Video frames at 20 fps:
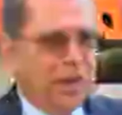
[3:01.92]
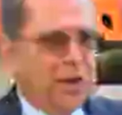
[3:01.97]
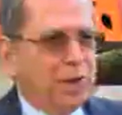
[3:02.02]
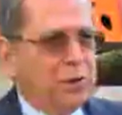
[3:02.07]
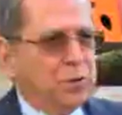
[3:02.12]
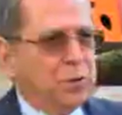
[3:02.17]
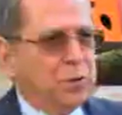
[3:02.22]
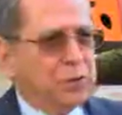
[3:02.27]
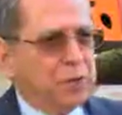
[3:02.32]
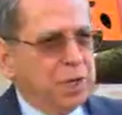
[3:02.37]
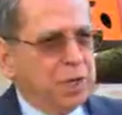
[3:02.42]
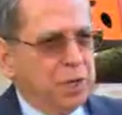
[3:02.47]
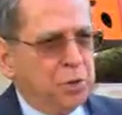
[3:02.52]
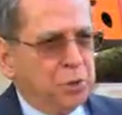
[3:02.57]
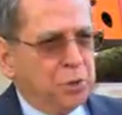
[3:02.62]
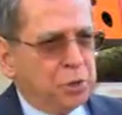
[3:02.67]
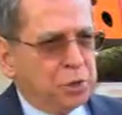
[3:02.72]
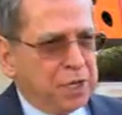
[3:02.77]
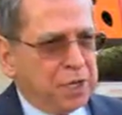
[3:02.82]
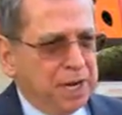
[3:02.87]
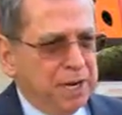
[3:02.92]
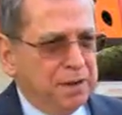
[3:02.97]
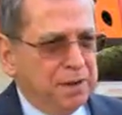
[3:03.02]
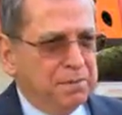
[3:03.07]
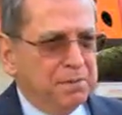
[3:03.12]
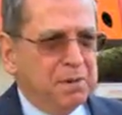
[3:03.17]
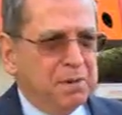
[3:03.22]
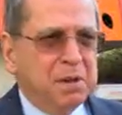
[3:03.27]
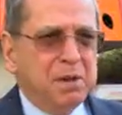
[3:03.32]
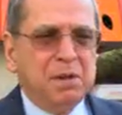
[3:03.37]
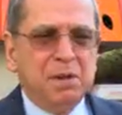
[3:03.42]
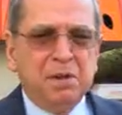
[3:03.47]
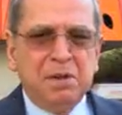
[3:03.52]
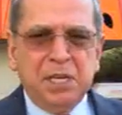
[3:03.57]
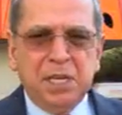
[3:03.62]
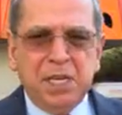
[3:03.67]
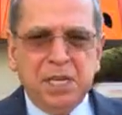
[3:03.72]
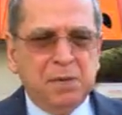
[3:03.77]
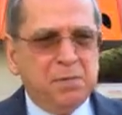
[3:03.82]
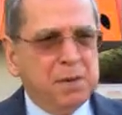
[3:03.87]
Alo 153'e,
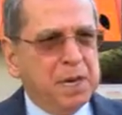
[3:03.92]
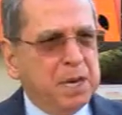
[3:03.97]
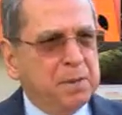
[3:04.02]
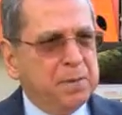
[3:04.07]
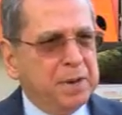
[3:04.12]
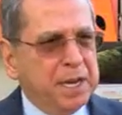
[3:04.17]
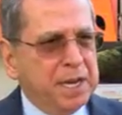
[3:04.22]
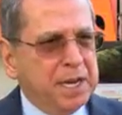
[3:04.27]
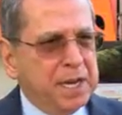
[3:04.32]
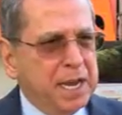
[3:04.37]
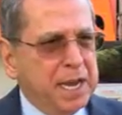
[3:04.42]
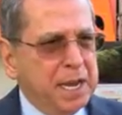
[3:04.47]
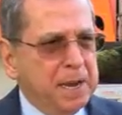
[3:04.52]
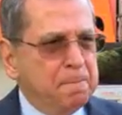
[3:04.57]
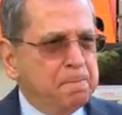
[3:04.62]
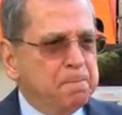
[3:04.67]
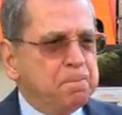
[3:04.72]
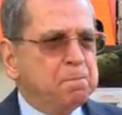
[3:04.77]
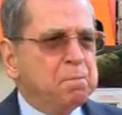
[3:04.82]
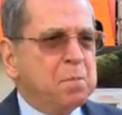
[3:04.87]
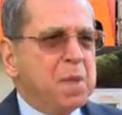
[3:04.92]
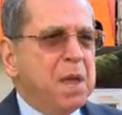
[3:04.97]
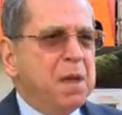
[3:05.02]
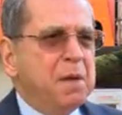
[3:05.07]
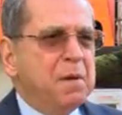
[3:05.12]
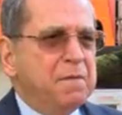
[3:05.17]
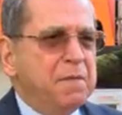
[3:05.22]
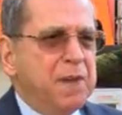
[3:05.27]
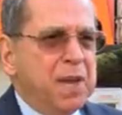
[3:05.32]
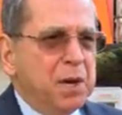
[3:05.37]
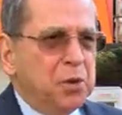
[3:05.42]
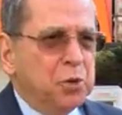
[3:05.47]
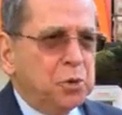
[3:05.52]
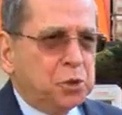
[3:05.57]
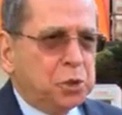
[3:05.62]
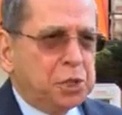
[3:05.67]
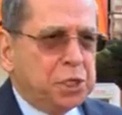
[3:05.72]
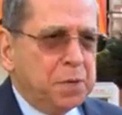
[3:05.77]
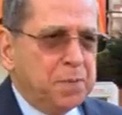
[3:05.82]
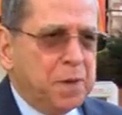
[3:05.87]
İBB'ye
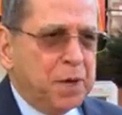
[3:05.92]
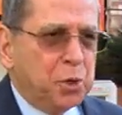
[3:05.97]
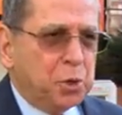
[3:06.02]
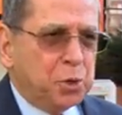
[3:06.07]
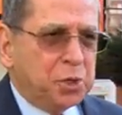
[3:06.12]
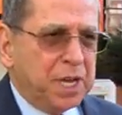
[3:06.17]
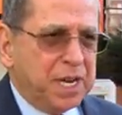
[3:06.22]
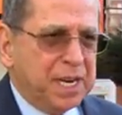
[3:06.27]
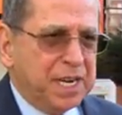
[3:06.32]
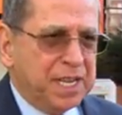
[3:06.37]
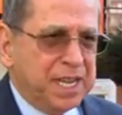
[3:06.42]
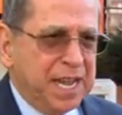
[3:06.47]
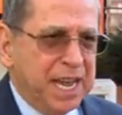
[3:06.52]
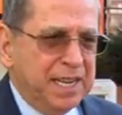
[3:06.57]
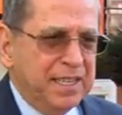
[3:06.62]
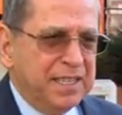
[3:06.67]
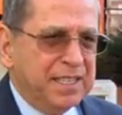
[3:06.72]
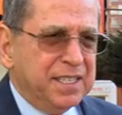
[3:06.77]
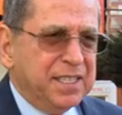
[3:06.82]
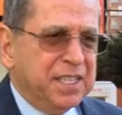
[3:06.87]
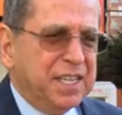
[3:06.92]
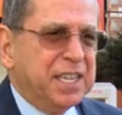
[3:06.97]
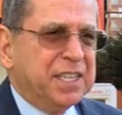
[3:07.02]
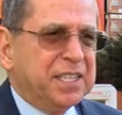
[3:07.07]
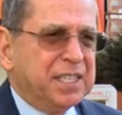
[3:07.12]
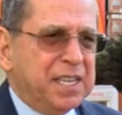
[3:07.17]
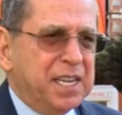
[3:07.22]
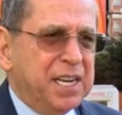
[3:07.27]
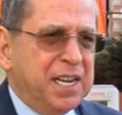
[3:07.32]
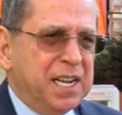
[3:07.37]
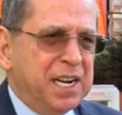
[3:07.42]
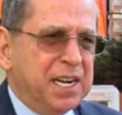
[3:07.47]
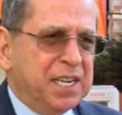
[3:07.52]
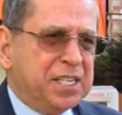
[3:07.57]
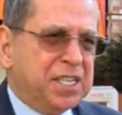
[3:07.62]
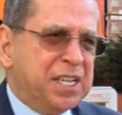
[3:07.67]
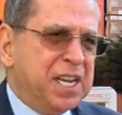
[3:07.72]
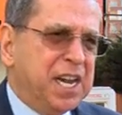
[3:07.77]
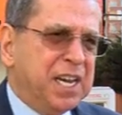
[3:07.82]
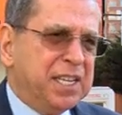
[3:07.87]
veyahut CİMER üzerinden yetkililere
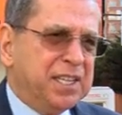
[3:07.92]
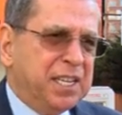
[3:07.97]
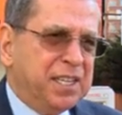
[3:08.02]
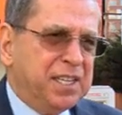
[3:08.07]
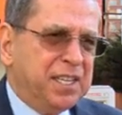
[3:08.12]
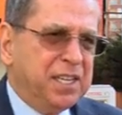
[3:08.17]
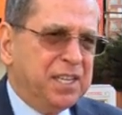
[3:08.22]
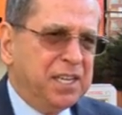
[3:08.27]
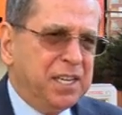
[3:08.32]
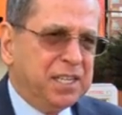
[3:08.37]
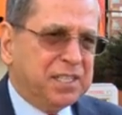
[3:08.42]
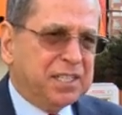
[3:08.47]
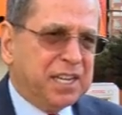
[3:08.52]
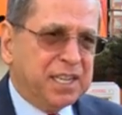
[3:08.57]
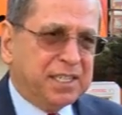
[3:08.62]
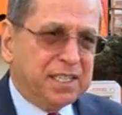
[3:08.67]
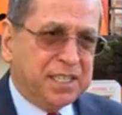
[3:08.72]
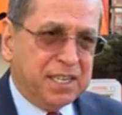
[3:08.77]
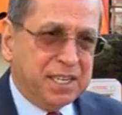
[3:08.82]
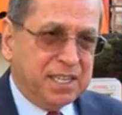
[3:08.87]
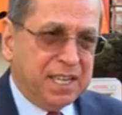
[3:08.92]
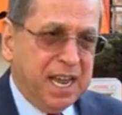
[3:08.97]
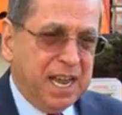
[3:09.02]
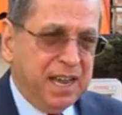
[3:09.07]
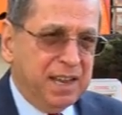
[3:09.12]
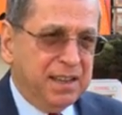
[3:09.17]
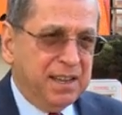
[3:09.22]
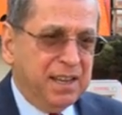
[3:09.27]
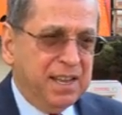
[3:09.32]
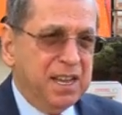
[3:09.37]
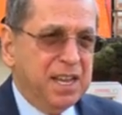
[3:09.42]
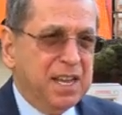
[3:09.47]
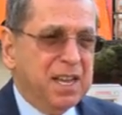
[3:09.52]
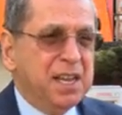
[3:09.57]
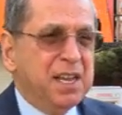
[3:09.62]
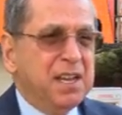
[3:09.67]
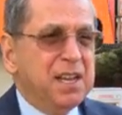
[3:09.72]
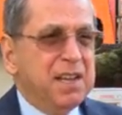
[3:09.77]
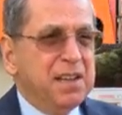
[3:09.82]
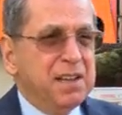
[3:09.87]
şikayet edildiği takdirde
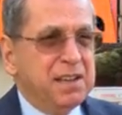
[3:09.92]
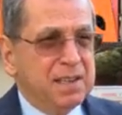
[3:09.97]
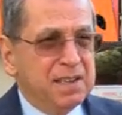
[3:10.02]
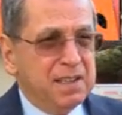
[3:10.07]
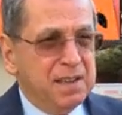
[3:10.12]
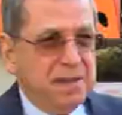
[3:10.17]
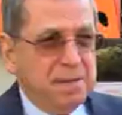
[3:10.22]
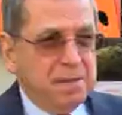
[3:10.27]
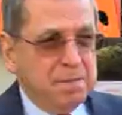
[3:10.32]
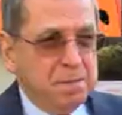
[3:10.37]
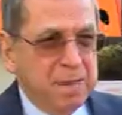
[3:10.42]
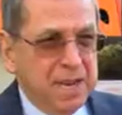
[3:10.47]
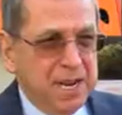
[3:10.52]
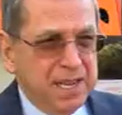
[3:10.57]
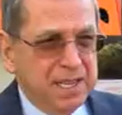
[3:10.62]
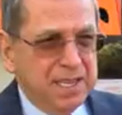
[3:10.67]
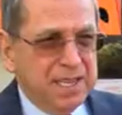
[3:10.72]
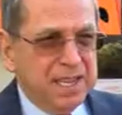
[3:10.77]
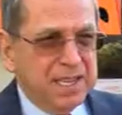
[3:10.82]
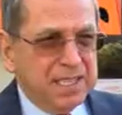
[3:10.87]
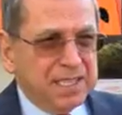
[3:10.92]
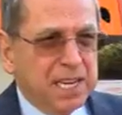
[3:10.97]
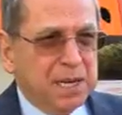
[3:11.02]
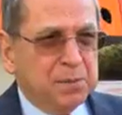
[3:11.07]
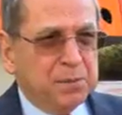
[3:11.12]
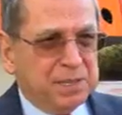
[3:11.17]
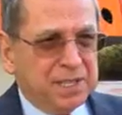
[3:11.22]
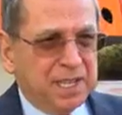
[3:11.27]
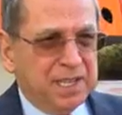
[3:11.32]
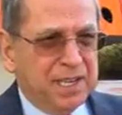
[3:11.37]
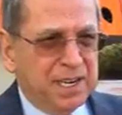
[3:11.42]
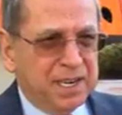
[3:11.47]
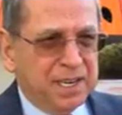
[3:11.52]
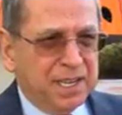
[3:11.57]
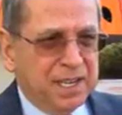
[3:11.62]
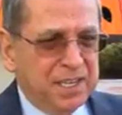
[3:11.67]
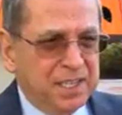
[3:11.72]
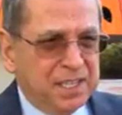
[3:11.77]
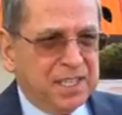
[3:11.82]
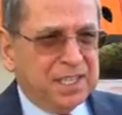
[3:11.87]
belediye zabıtaları
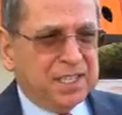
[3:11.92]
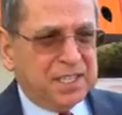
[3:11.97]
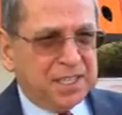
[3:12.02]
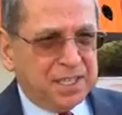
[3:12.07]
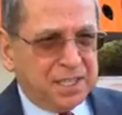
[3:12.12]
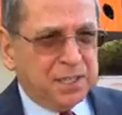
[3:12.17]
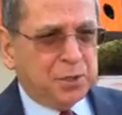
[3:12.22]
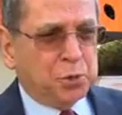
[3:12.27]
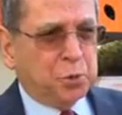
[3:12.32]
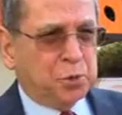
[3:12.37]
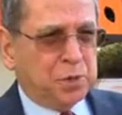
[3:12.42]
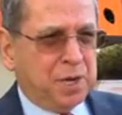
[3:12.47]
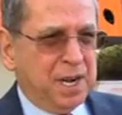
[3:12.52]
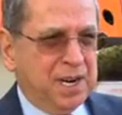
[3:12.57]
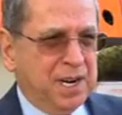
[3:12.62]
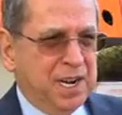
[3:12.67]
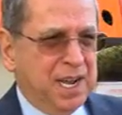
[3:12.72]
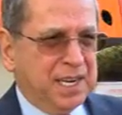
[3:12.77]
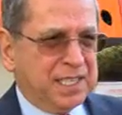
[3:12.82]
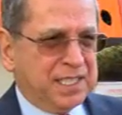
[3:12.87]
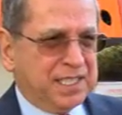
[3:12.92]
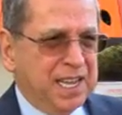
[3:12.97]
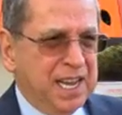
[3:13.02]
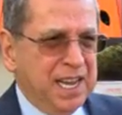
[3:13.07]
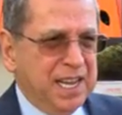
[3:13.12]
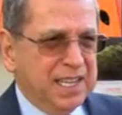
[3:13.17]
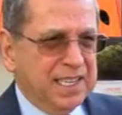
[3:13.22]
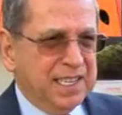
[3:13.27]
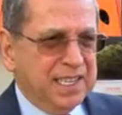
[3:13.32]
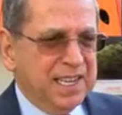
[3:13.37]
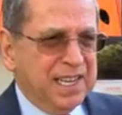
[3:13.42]
da işi sıkı tutarlarsa